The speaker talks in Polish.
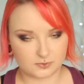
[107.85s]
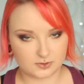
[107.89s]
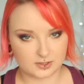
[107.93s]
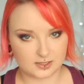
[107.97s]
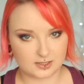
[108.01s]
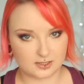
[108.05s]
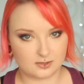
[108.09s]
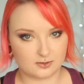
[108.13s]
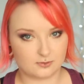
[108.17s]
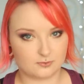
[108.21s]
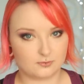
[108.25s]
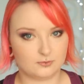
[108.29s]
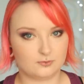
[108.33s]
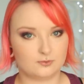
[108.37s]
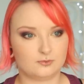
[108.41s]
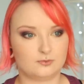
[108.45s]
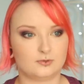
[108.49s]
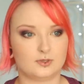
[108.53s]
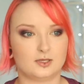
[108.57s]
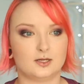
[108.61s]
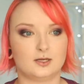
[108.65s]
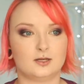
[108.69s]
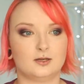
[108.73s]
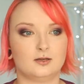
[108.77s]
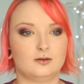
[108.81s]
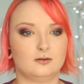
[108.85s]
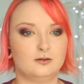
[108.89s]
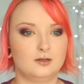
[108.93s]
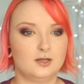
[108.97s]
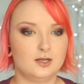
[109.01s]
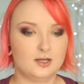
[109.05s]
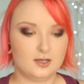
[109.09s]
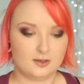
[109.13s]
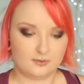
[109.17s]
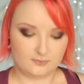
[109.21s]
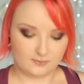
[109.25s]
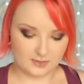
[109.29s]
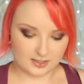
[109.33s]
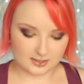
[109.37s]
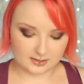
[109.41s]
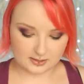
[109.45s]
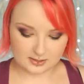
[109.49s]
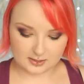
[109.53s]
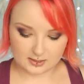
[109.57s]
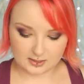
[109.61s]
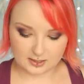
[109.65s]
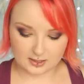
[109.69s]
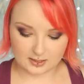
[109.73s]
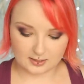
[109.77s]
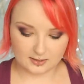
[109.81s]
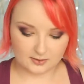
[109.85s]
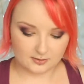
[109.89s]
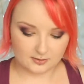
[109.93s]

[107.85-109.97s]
oceną, e, więc